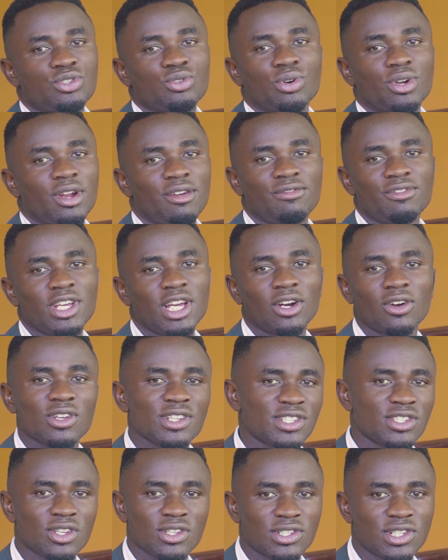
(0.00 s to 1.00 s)
si on revenait à
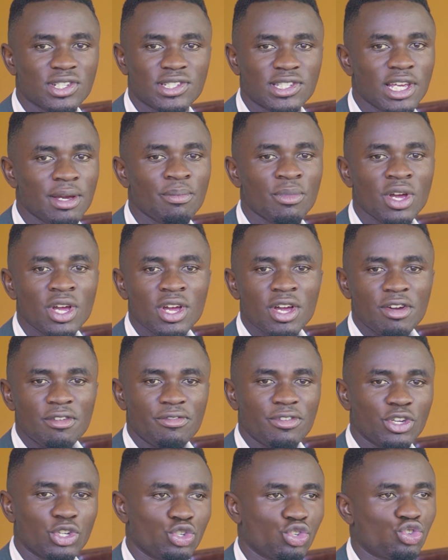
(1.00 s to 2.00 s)
l'ancien système,
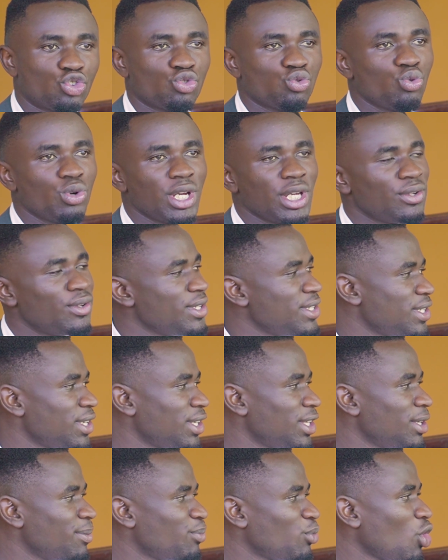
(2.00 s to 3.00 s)
faire jouer des
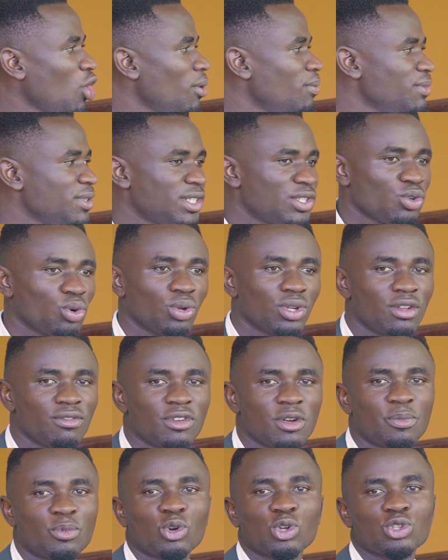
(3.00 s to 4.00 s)
équipes comme si on
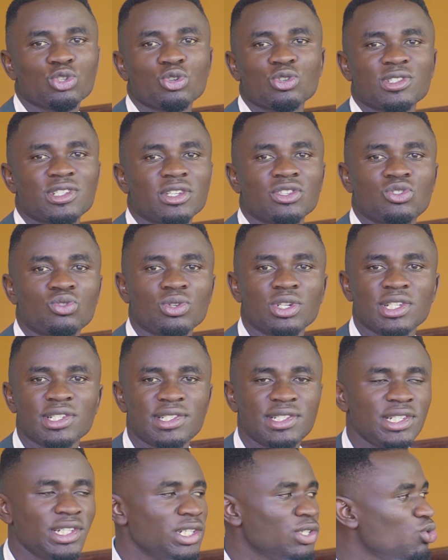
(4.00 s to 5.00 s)
devrait prendre cette zone
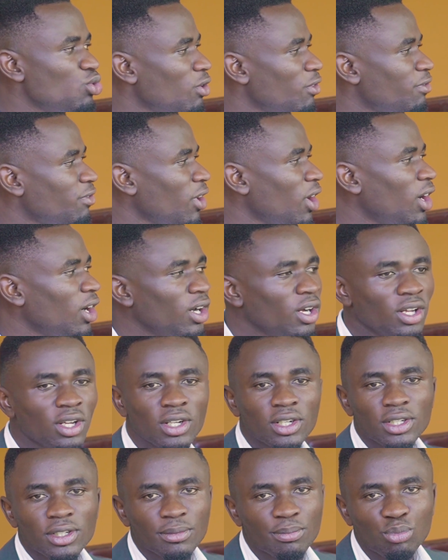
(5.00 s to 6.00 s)
ici, Dauphin,
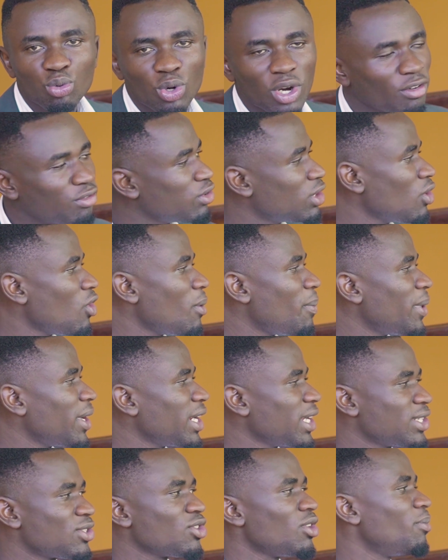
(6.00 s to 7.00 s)
Bukavu
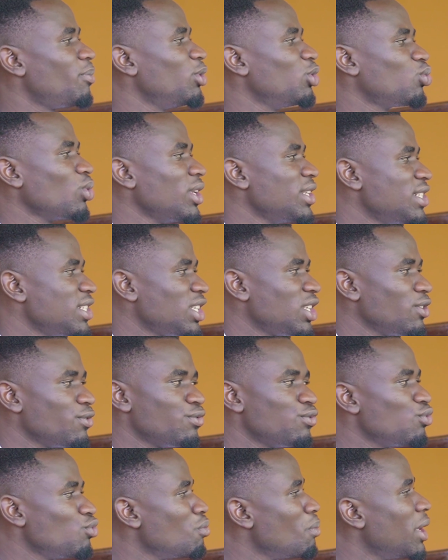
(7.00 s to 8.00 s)
par exemple, Étoile
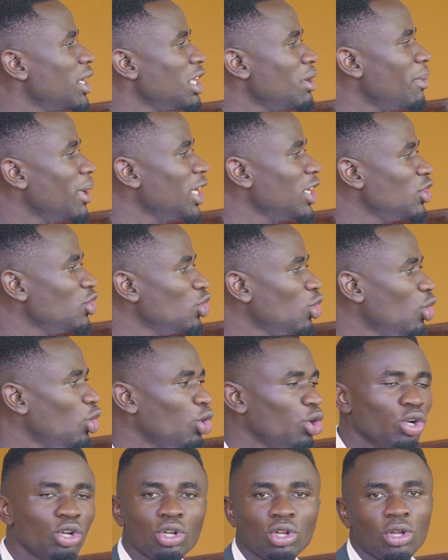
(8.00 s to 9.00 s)
d'Ikivu,
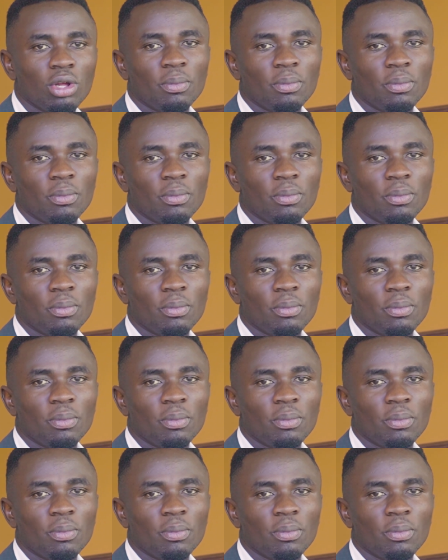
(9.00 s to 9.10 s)
Union